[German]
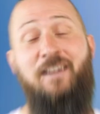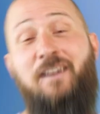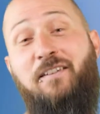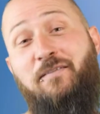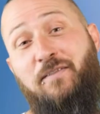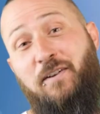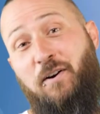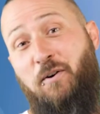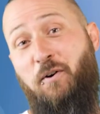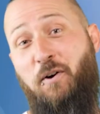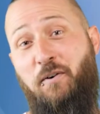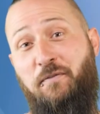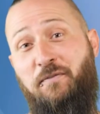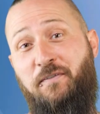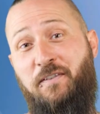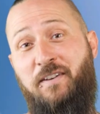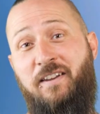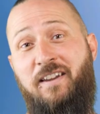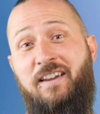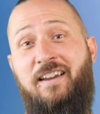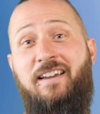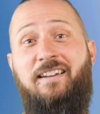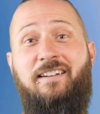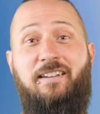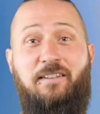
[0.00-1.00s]
Wir hoffen,
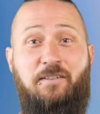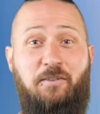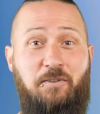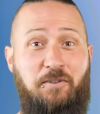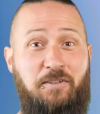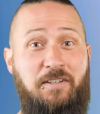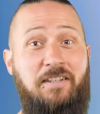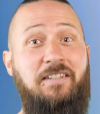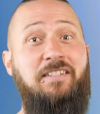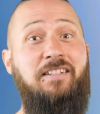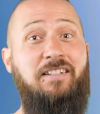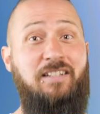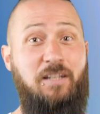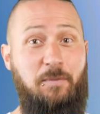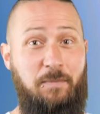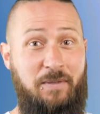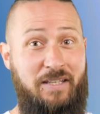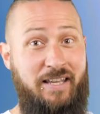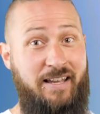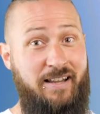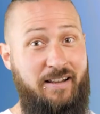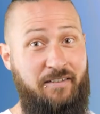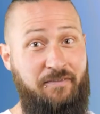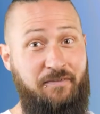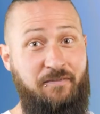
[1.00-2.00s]
dass euch diese Tipps
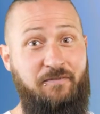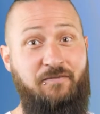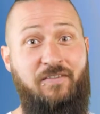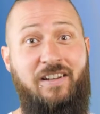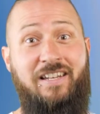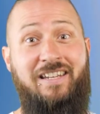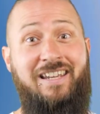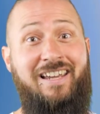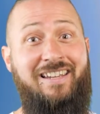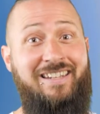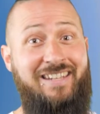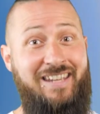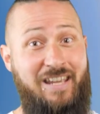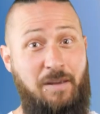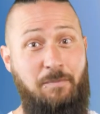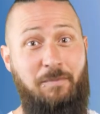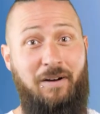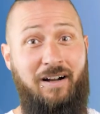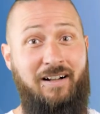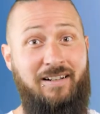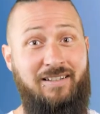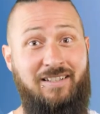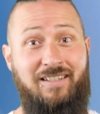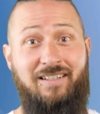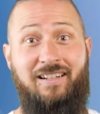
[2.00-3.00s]
helfen, wenn ihr
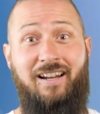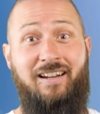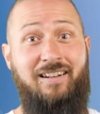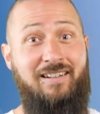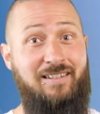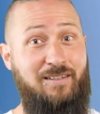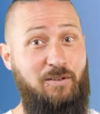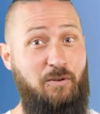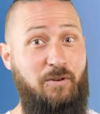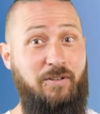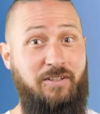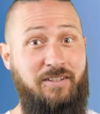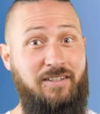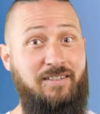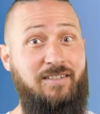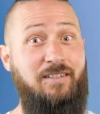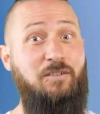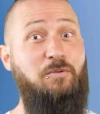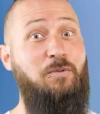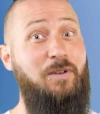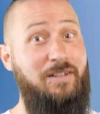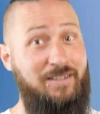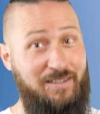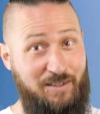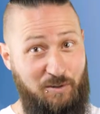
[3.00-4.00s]
jemals in eine solche
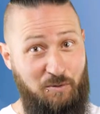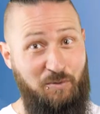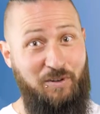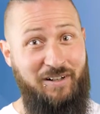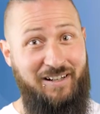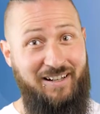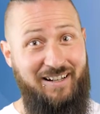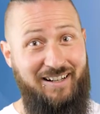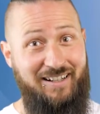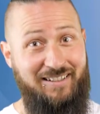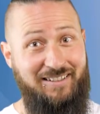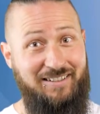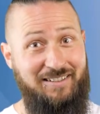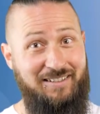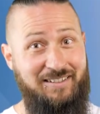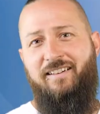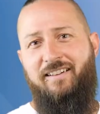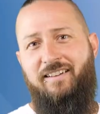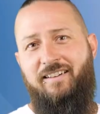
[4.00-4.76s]
Situation geratet.